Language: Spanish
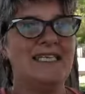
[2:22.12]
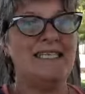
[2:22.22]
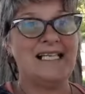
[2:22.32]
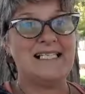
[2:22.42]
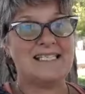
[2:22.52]

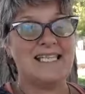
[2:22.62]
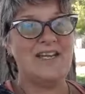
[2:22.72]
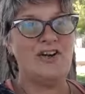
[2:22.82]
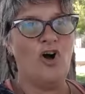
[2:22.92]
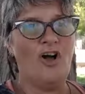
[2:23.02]
y el
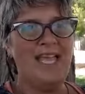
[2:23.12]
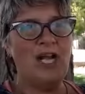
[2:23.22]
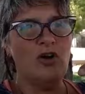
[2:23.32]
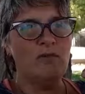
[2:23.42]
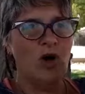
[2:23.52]
cero es
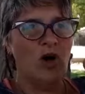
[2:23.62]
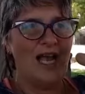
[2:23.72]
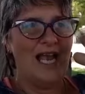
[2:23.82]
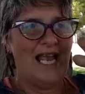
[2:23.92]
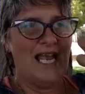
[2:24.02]
como
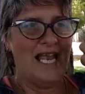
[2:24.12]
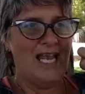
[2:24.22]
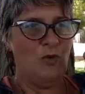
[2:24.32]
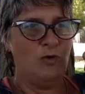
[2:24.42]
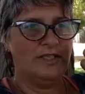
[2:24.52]

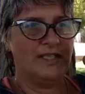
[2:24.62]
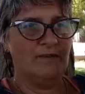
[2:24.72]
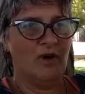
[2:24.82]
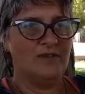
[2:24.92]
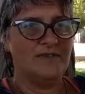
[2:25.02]
el
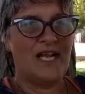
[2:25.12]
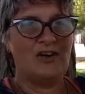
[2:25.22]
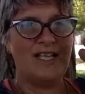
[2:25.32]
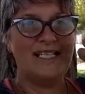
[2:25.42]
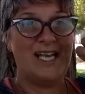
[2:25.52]
último. ¿Te
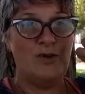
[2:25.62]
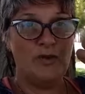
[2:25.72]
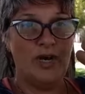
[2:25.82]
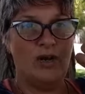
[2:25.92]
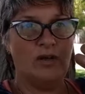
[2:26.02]
acordás el
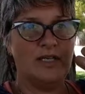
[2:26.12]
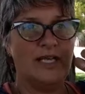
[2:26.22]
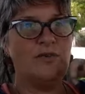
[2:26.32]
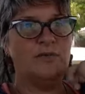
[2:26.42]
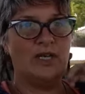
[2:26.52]
1
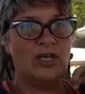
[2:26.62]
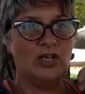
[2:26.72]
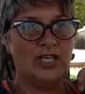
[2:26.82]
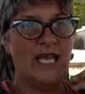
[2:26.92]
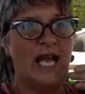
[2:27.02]
en
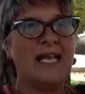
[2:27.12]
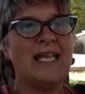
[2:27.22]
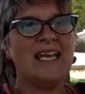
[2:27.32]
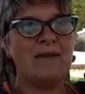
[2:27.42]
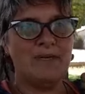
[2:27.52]
numerología?
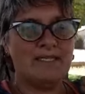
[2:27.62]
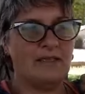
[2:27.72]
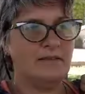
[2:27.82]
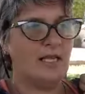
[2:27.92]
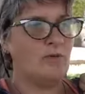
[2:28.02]
¿Qué
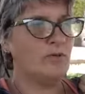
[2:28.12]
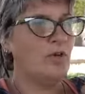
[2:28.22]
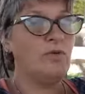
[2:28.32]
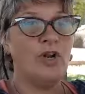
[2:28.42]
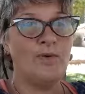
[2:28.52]
representa el 1?
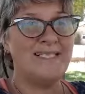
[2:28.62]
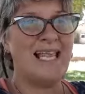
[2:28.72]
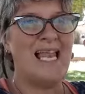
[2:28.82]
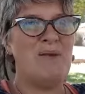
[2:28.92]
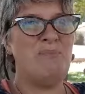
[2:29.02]
El 1 no es
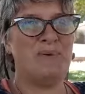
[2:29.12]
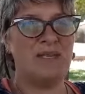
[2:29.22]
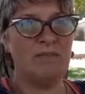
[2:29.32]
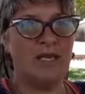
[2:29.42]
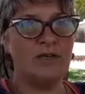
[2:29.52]
el
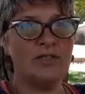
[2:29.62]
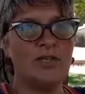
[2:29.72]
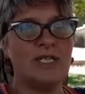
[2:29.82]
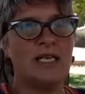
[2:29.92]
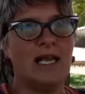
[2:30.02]
primero, eso
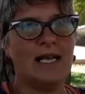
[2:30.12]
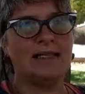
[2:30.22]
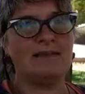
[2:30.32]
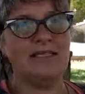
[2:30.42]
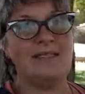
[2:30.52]
es la
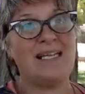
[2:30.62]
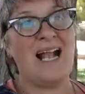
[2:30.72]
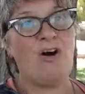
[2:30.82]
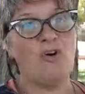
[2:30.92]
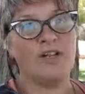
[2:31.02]

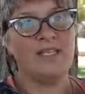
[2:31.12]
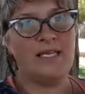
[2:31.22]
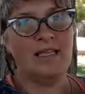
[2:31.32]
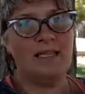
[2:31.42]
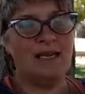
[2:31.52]
característica
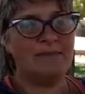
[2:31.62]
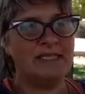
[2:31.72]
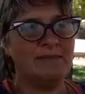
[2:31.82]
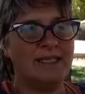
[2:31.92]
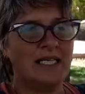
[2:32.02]
ordinal de la
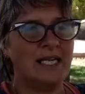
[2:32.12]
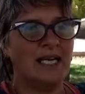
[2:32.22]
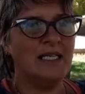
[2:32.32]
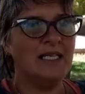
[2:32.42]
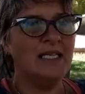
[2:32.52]
matemática.